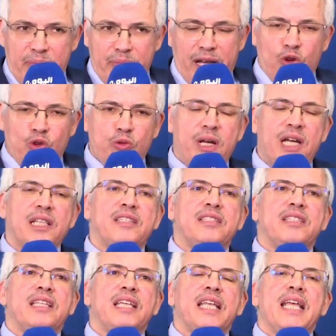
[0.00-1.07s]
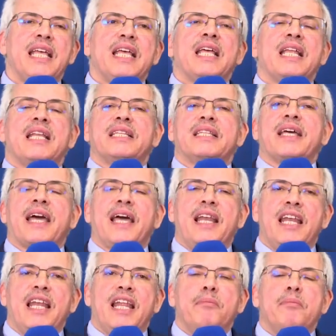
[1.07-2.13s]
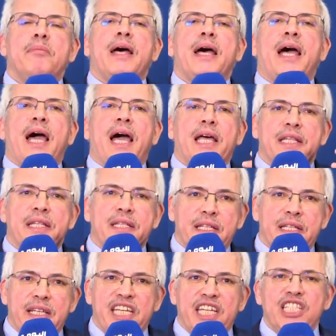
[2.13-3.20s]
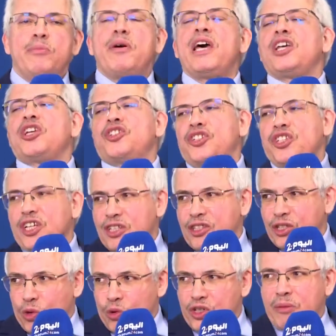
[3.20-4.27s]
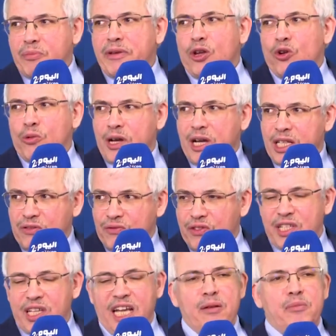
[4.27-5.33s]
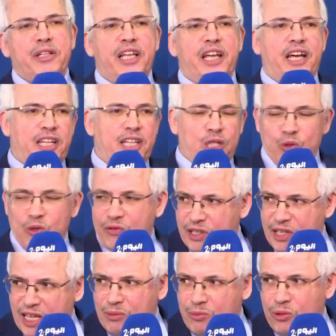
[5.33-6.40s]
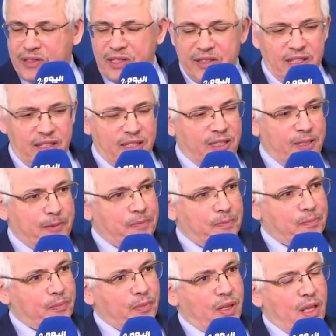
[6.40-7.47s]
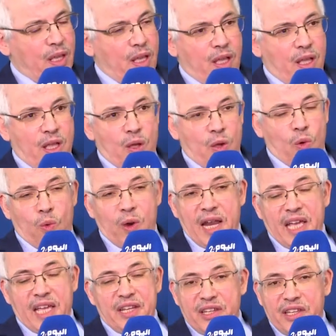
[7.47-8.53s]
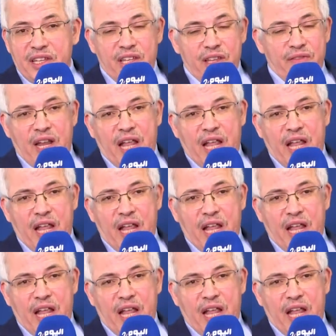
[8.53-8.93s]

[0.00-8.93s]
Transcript: المعلومات نتكلم عن إدماج تكنولوجيا المعلومات في المدارس وفي المؤسسات ولكن في